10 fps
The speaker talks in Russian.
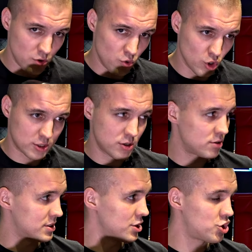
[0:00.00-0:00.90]
от
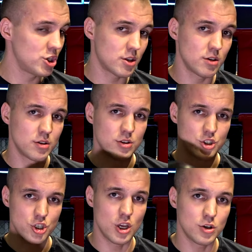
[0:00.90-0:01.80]
защиты
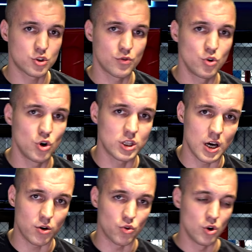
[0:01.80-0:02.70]
начинают свою
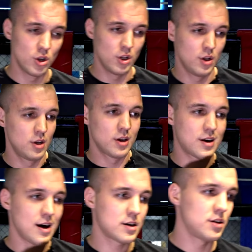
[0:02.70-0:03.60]
атаку.
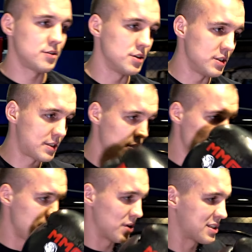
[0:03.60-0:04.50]
Как
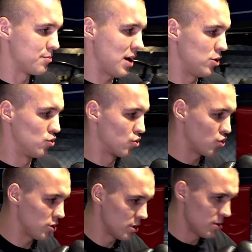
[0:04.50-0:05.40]
нанести максимальный
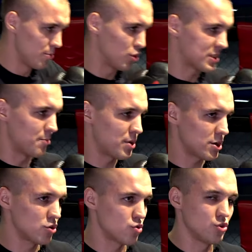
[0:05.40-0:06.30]
урон по
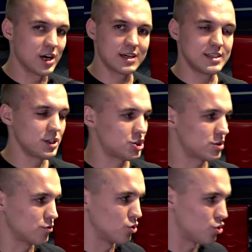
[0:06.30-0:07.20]
сопернику,
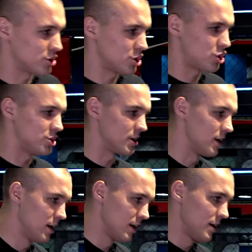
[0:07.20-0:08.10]
находящемуся в глухой защите?
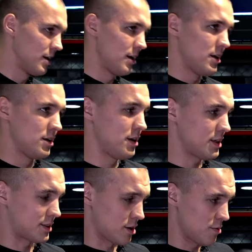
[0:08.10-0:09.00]

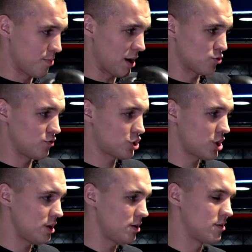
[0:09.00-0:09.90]
Есть пару
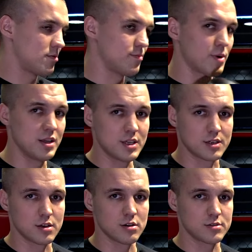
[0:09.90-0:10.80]
движений, про них
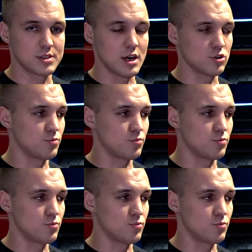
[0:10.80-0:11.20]
знают